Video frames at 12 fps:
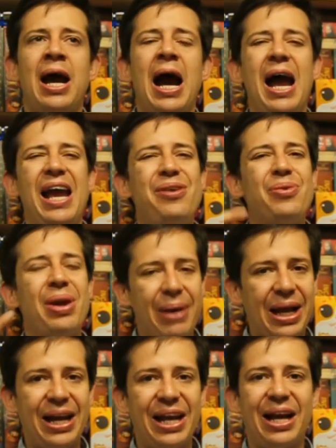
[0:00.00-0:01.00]
Hay una
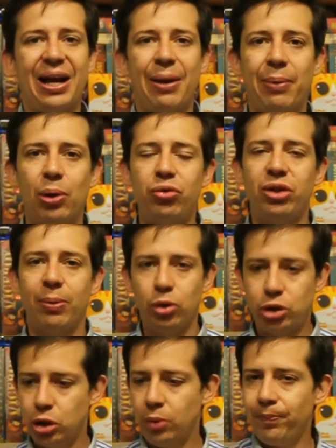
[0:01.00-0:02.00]
mecánica que me gusta
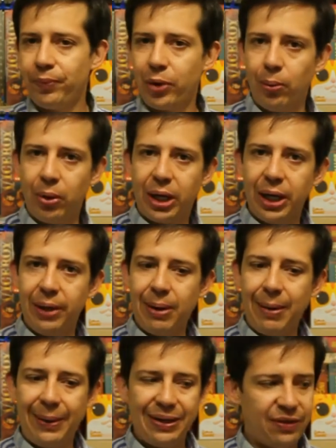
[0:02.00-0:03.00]
mucho, como que va
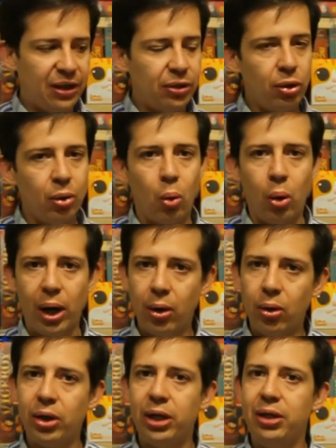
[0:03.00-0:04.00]
avanzando el
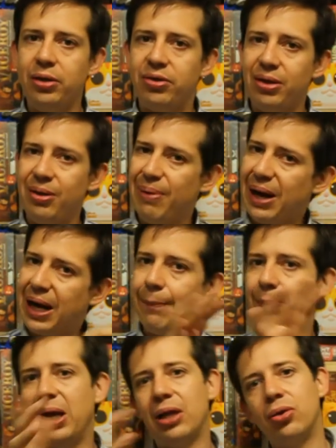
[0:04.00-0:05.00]
juego y, y va
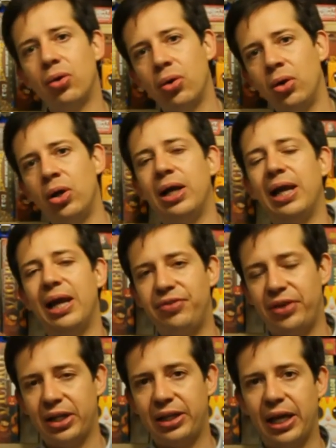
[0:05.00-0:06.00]
cambiando la
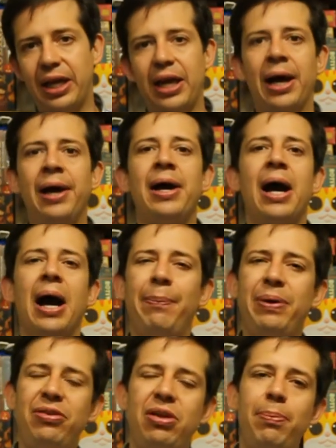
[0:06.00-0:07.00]
estrategia. Al
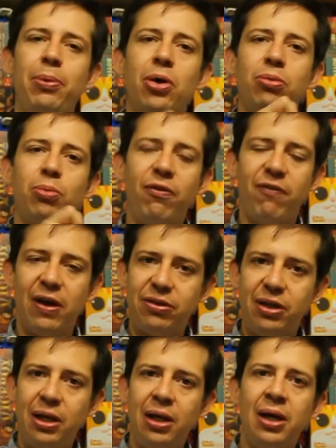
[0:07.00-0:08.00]
principio es muy
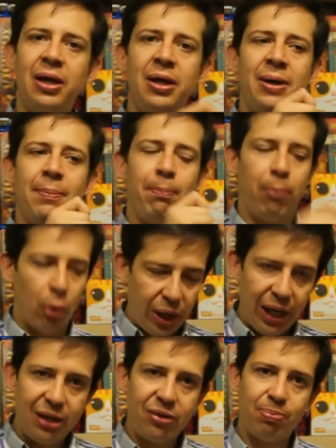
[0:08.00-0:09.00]
fácil
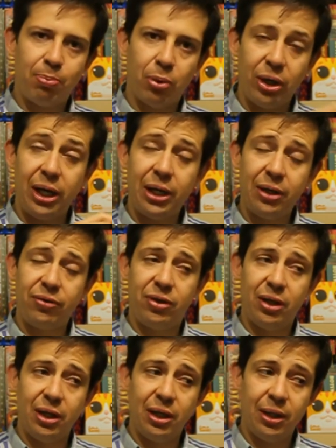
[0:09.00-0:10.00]
poner, es, poner
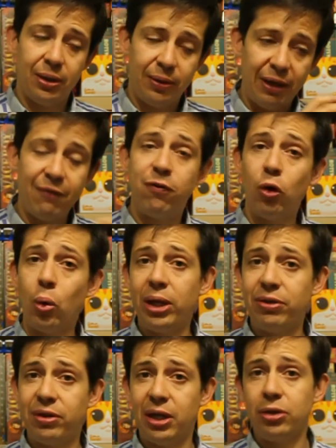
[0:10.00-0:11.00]
este,
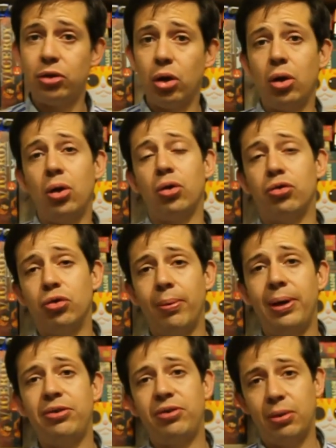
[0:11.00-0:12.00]
influencia en todos los
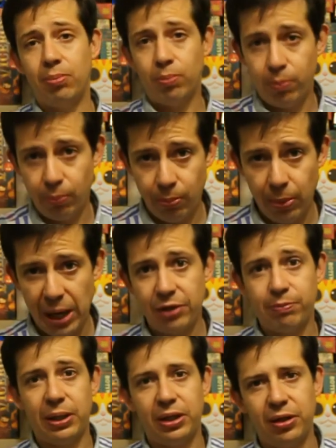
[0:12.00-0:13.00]
nobles y en varias
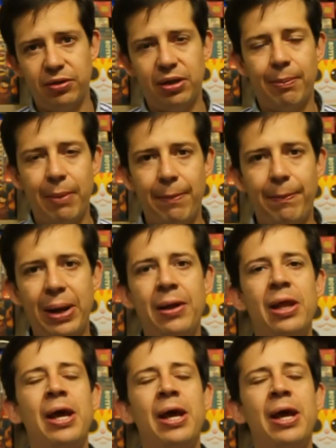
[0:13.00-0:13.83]
partes del mapa.